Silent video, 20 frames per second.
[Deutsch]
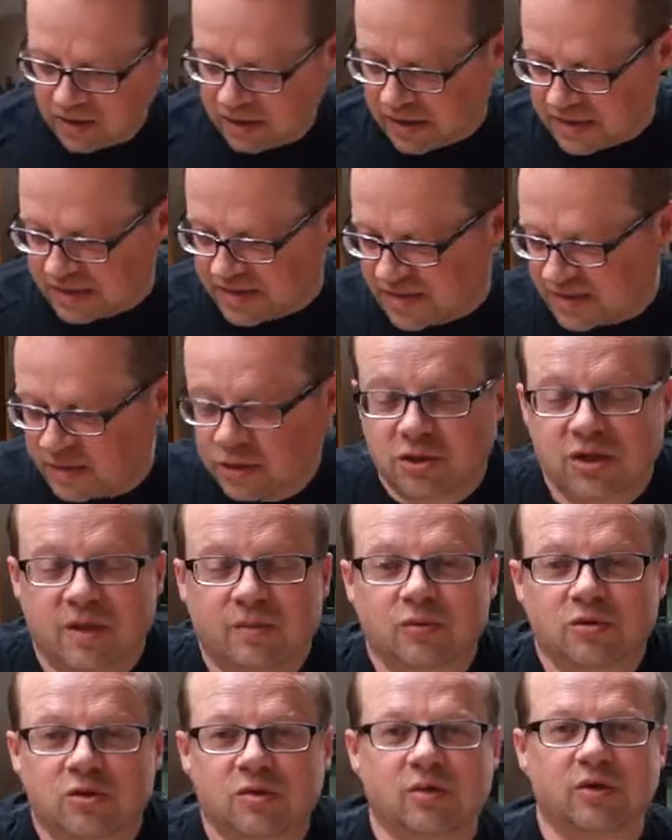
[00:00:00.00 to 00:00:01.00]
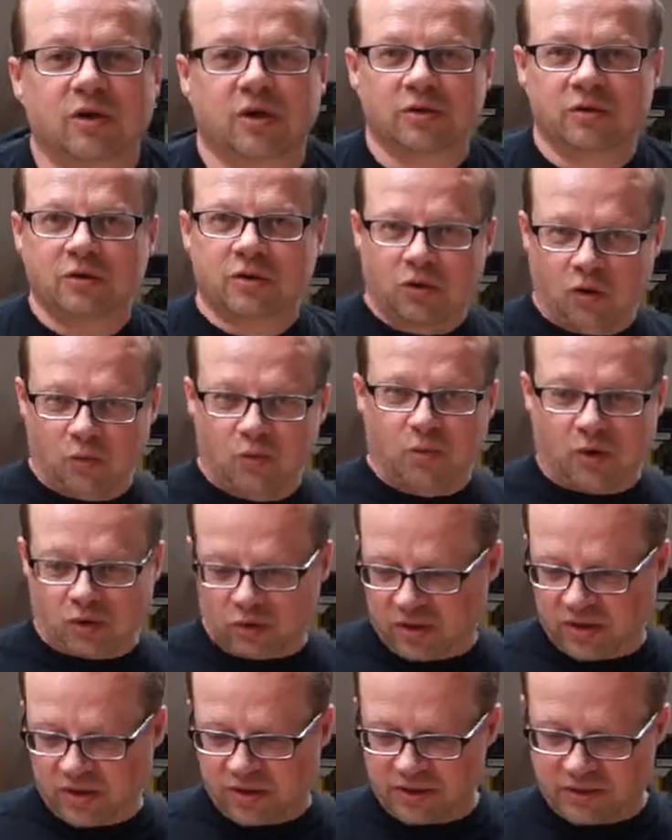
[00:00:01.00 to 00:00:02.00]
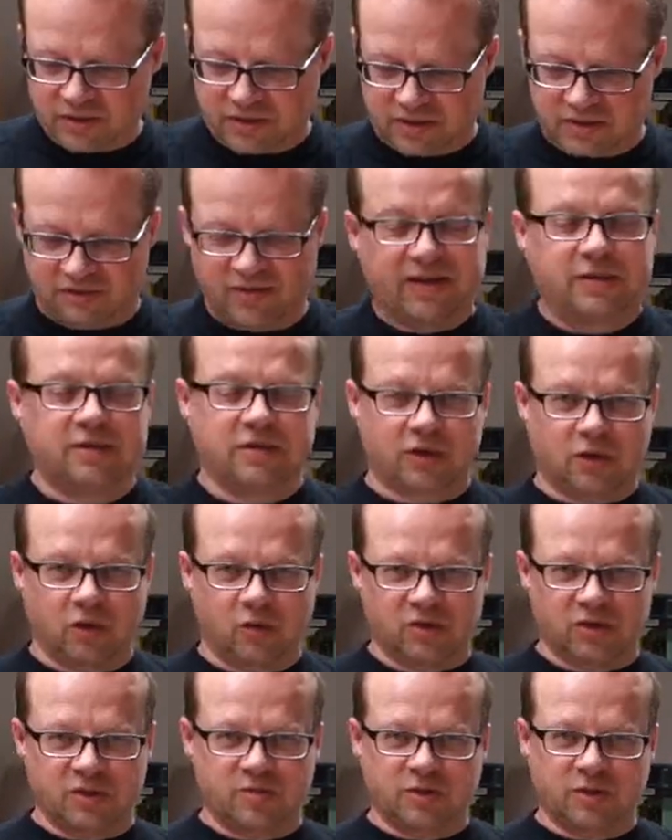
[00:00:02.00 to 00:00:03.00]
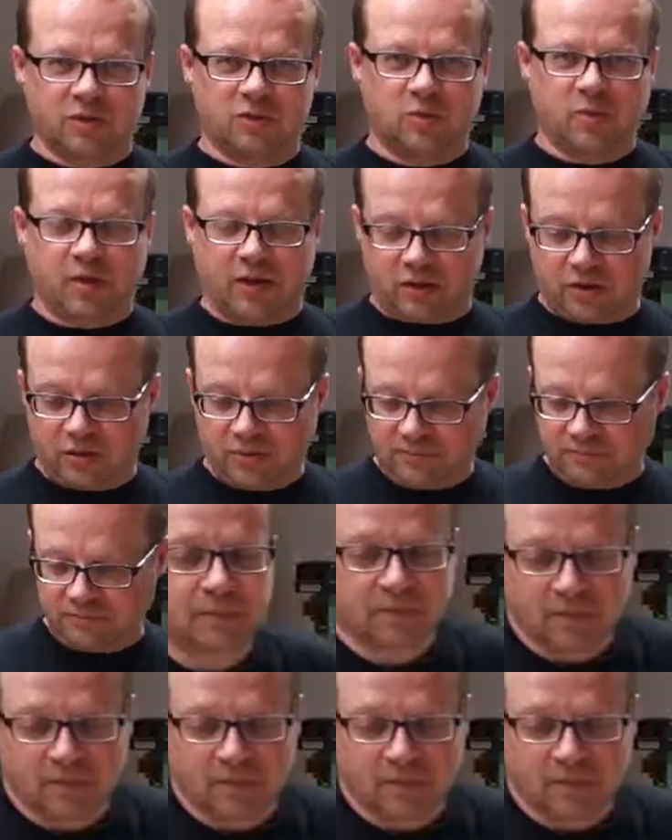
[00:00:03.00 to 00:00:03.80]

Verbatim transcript: Als erstes schauen wir uns einmal an, ob alle das Werkzeug haben, das wir dazu brauchen.